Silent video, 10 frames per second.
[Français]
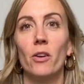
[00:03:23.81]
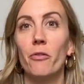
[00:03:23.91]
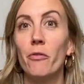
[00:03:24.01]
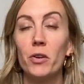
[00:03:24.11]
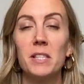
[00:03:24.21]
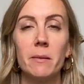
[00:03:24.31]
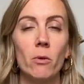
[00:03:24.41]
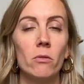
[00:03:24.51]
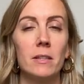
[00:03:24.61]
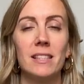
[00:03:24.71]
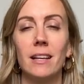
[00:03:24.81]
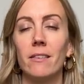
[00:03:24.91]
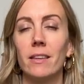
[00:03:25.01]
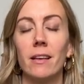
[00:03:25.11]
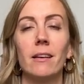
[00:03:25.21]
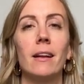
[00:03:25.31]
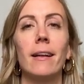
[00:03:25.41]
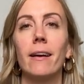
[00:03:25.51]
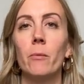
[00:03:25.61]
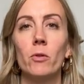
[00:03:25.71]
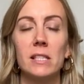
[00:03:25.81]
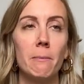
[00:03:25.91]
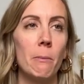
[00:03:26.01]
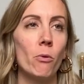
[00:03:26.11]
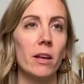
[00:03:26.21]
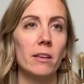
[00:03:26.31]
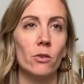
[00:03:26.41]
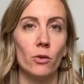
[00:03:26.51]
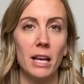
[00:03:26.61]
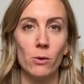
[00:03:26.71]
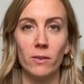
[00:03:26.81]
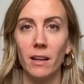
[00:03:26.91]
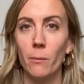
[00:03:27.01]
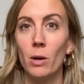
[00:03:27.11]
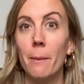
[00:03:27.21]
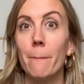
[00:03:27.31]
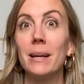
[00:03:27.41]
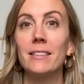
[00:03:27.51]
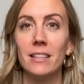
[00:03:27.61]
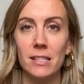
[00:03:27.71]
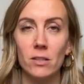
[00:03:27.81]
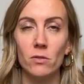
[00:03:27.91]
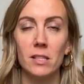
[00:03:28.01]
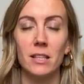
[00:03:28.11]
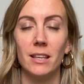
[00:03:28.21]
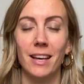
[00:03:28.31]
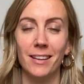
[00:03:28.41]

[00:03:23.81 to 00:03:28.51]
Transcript: forcément, ça vient clairement, et c'est pas pour rien qu'il y a le terme la matrescence qui,